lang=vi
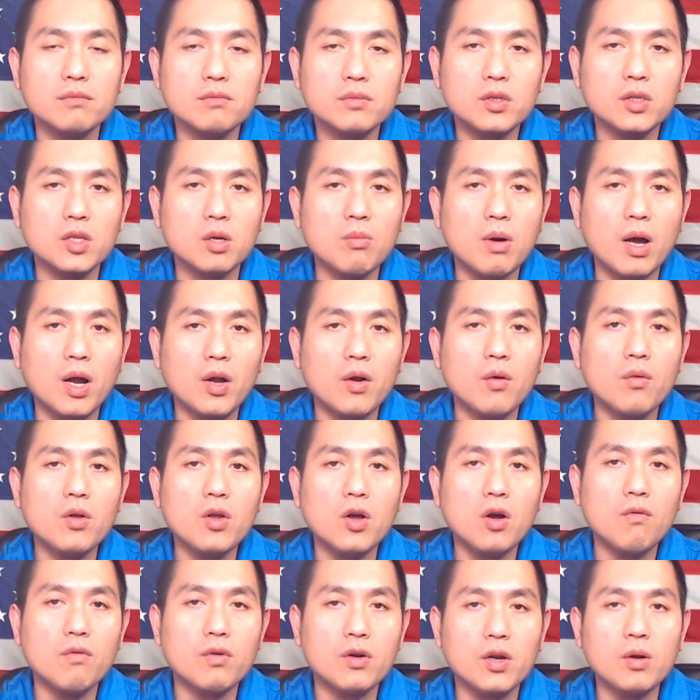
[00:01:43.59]
Tiểu bang New
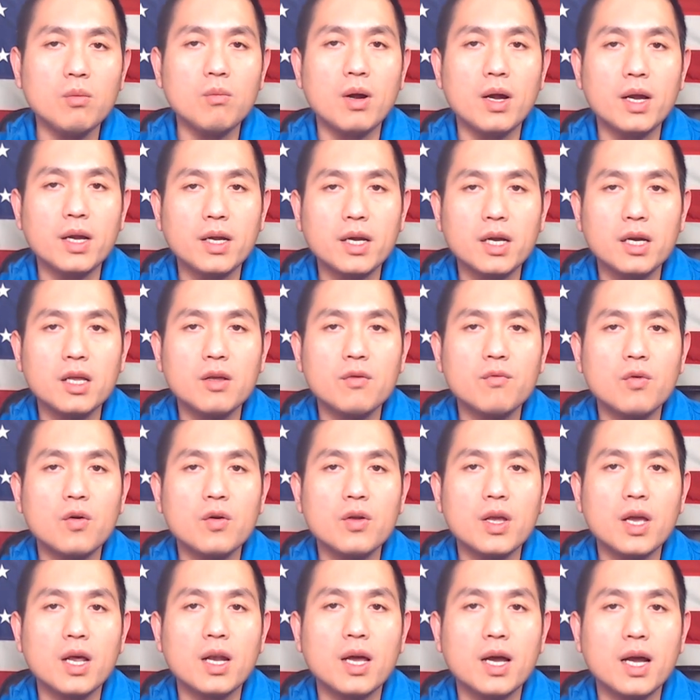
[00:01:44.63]
York và tiểu bang
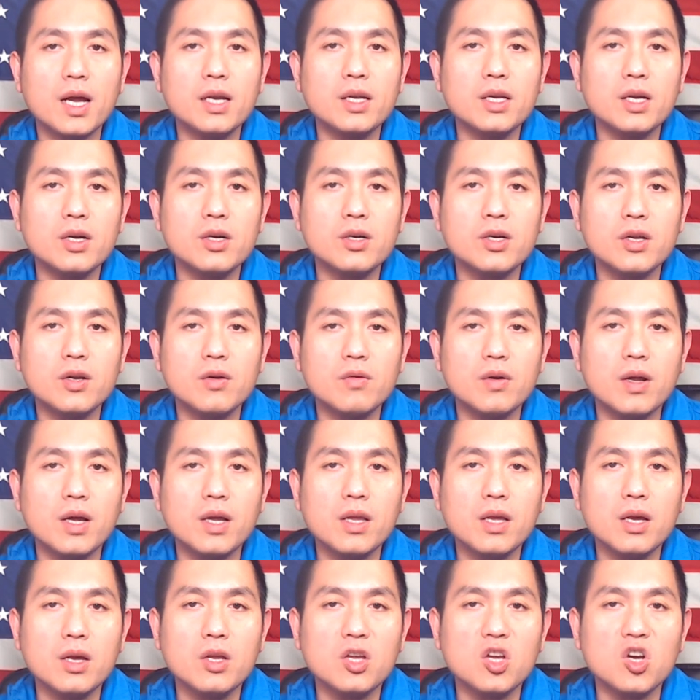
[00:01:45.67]
California là hai thành trì của đảng
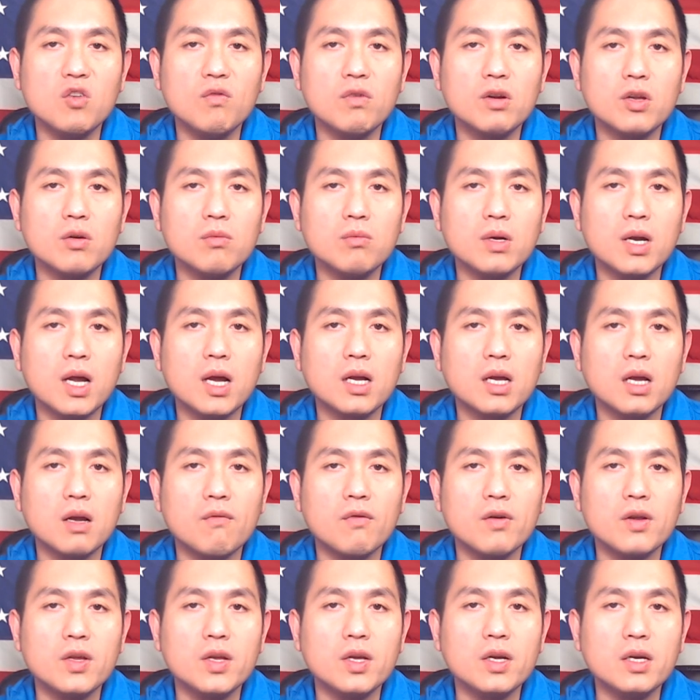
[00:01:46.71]
Dân Chủ và chúng ta cần phải
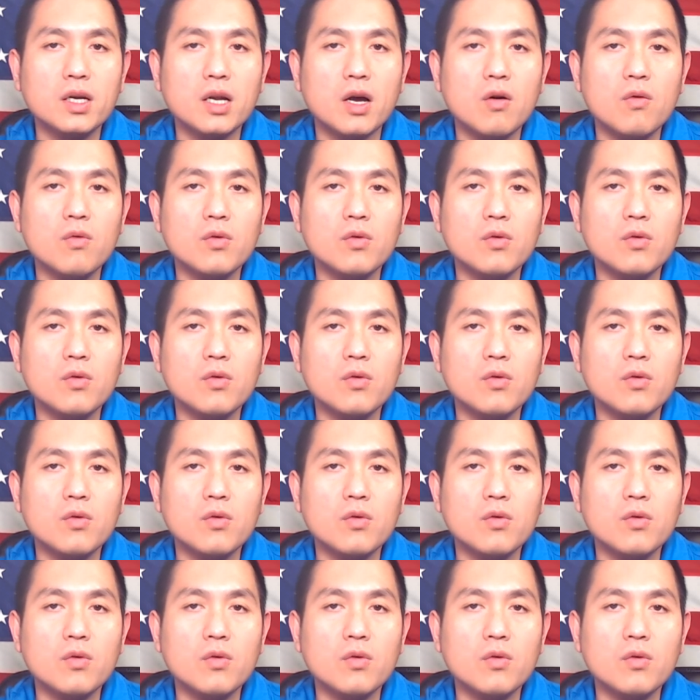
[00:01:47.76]
chiến đấu